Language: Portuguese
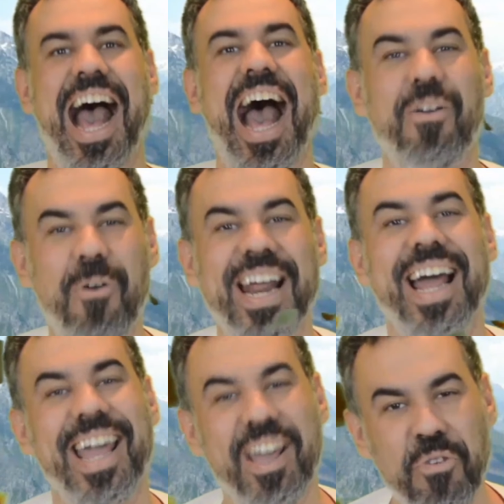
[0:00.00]

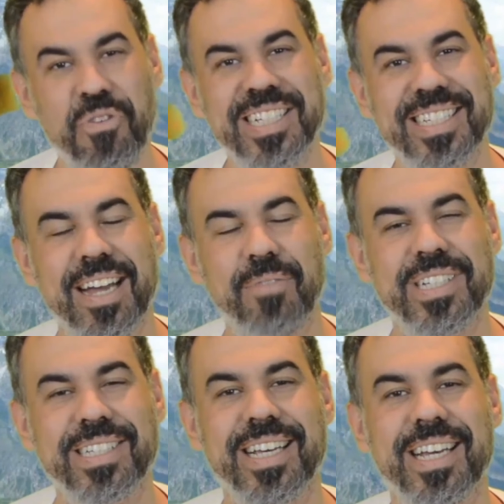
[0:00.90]
Agora eu vou ensinar
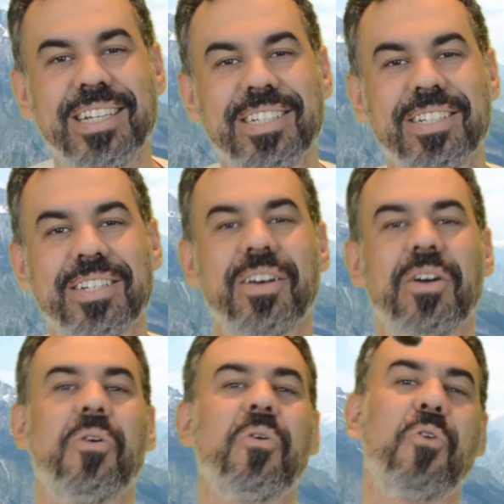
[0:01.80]
vocês
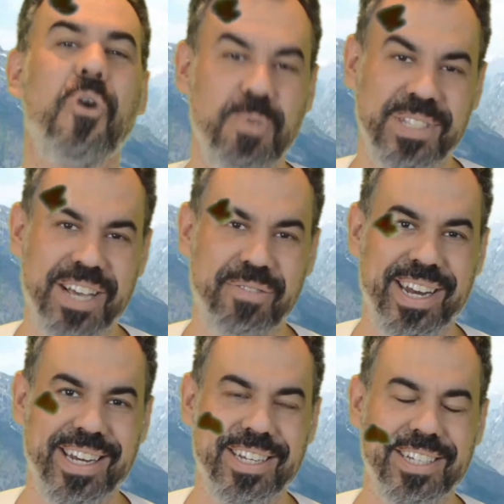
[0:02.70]
como ser
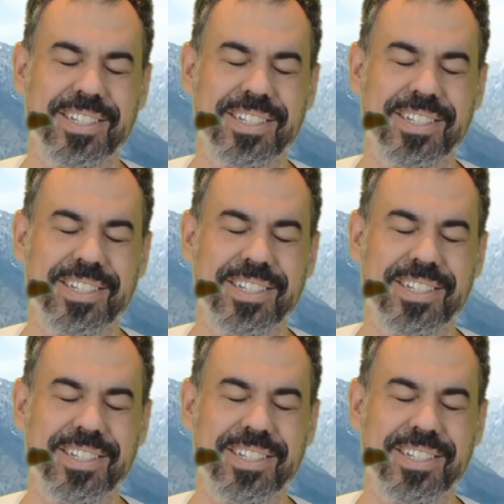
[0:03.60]
feliz.